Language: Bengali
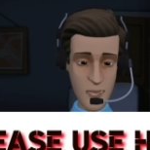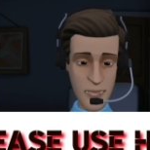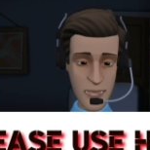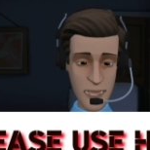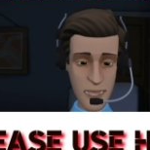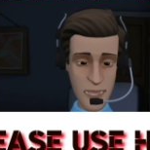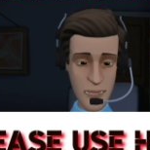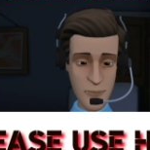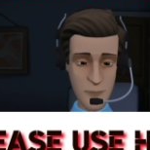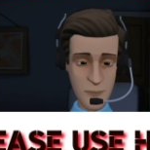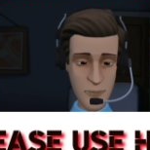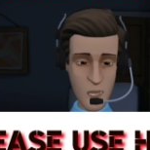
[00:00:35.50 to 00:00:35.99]

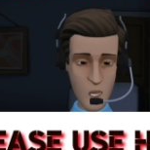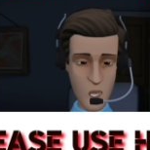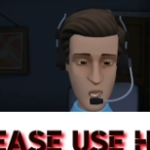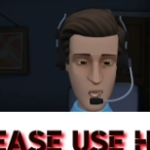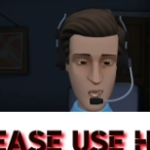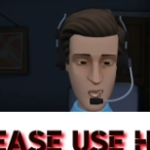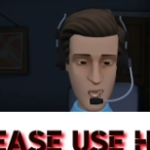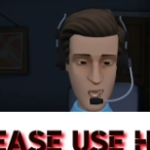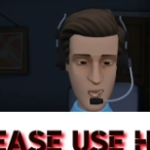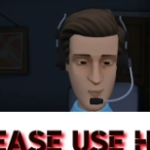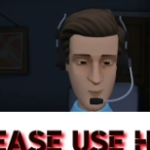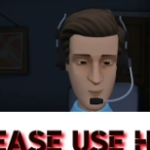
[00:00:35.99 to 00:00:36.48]
লিঙ্ক দেওয়া
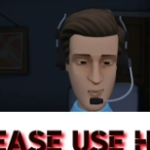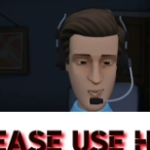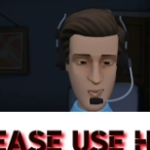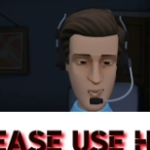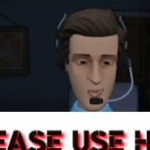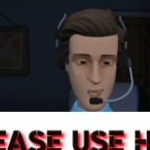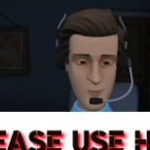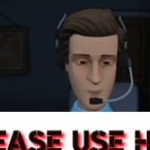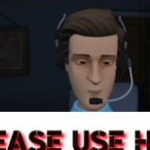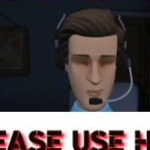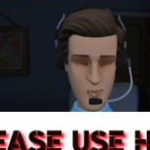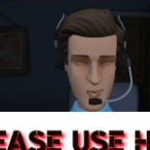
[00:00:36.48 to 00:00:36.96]
থাকবে
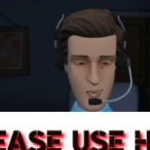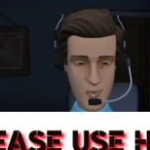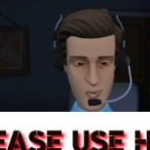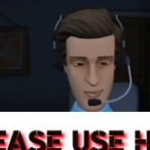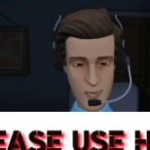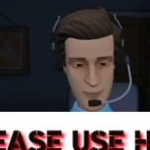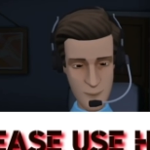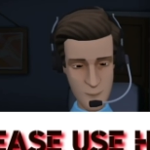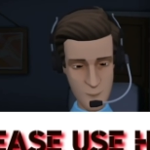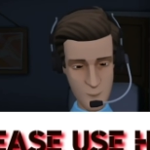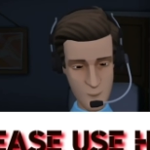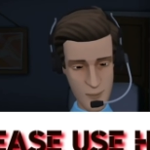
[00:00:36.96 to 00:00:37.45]

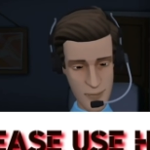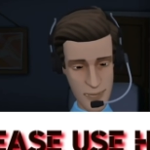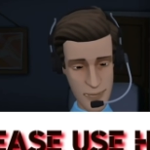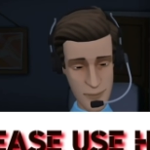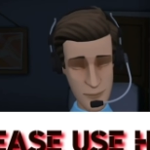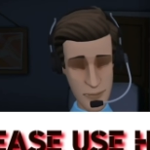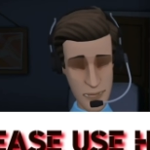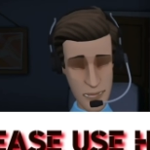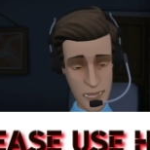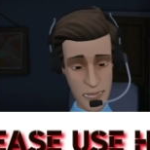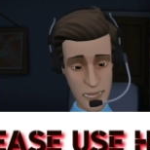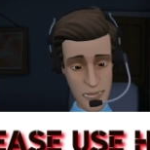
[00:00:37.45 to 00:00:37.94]
লাইভের
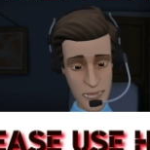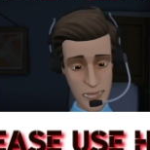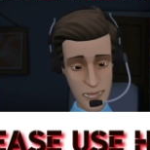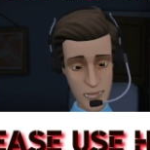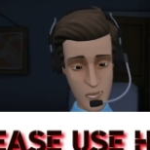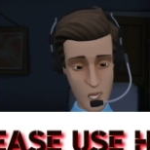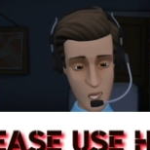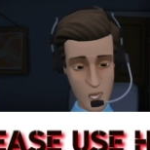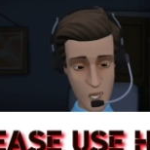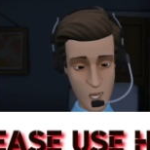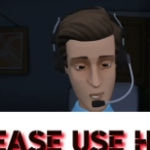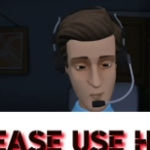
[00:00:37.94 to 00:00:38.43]

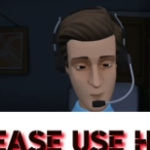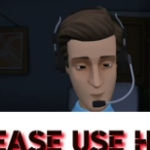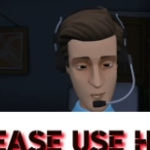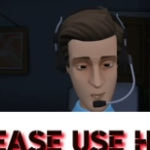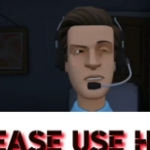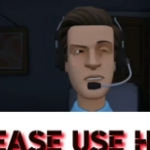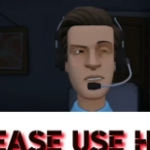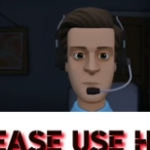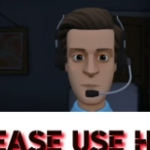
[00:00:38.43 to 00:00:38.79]
তো